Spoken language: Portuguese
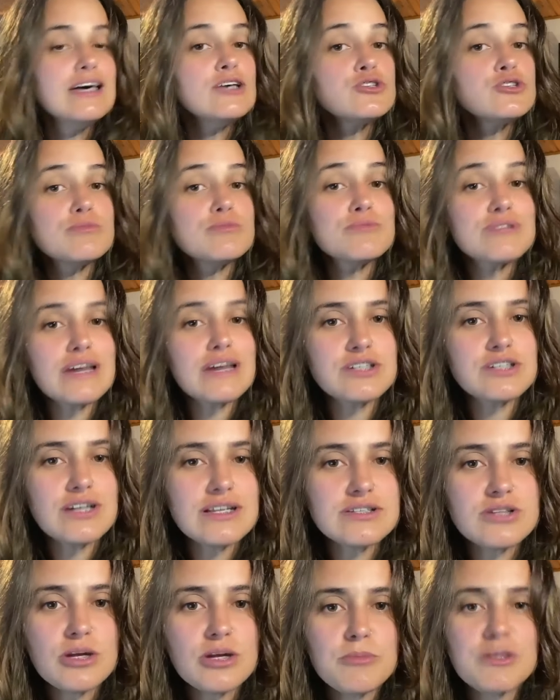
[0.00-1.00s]
Se tu mudar de
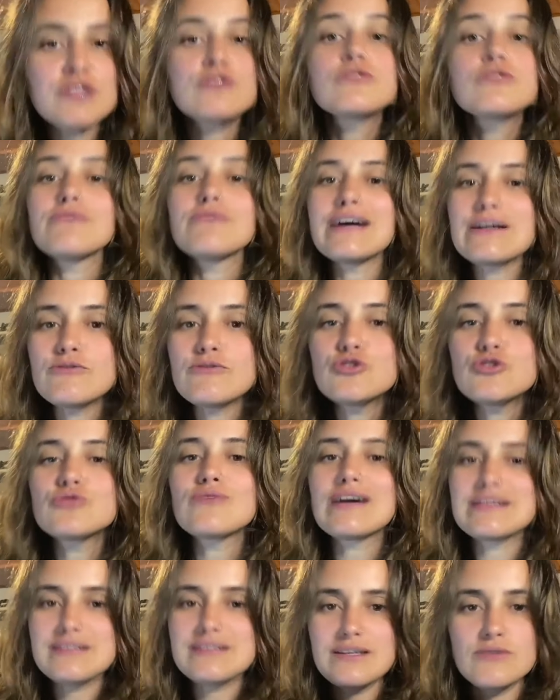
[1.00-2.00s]
relacionamento, tu vai
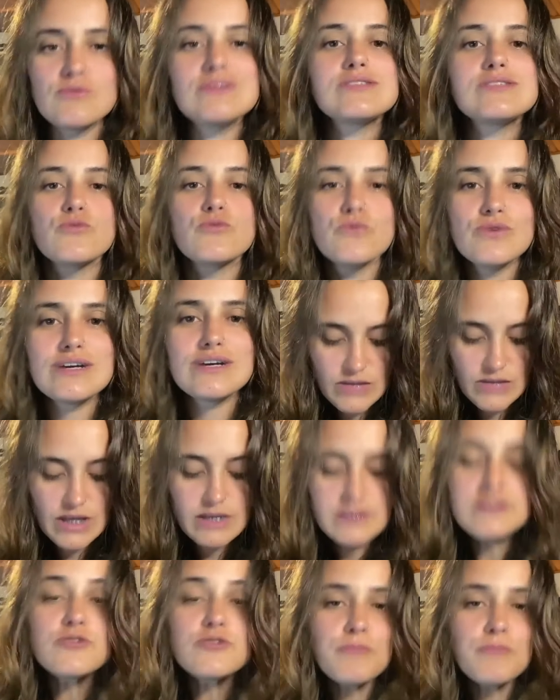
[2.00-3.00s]
continuar sendo insegura,
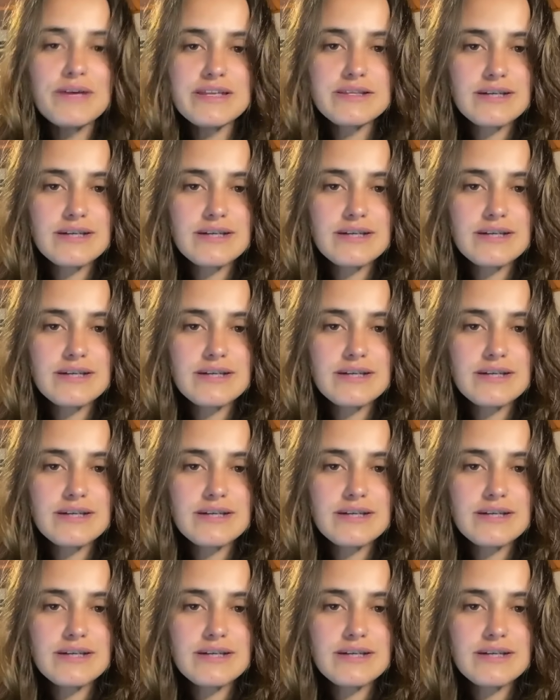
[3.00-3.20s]
ciumenta e